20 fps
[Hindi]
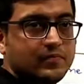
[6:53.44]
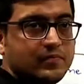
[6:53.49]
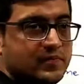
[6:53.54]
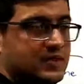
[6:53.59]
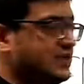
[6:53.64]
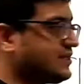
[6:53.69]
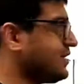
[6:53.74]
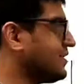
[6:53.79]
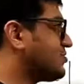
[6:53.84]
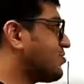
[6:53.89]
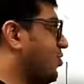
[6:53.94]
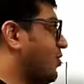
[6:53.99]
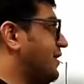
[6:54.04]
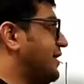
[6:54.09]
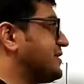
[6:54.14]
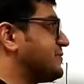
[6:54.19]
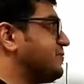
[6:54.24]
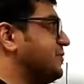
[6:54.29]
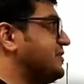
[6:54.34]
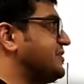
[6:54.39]
दिस इज कॉल्ड
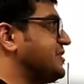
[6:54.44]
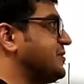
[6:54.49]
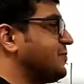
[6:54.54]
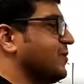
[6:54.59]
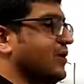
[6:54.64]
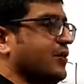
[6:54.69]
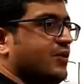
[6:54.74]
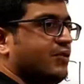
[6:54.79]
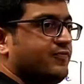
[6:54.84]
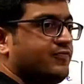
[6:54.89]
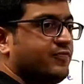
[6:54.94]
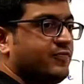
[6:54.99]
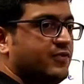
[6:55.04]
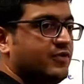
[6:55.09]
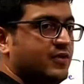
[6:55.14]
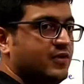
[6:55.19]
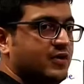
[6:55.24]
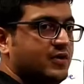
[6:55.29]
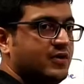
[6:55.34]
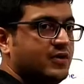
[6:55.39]
इज प्रिंसिपल ऑफ
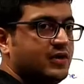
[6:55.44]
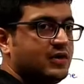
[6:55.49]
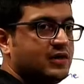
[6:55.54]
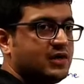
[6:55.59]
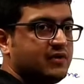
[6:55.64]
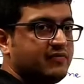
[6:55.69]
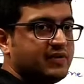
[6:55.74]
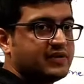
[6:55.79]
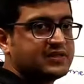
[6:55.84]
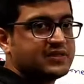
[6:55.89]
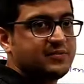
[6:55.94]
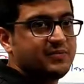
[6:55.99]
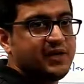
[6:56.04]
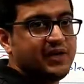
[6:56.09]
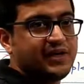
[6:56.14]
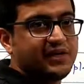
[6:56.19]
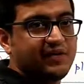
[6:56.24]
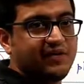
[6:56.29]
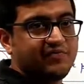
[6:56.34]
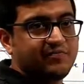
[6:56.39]

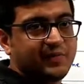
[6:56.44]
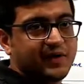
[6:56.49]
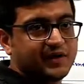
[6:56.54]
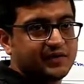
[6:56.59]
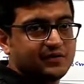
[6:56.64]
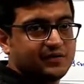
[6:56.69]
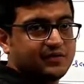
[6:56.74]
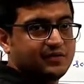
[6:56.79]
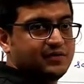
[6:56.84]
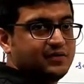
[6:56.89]
रिवर्सिबिलिटी ऑफ पाथ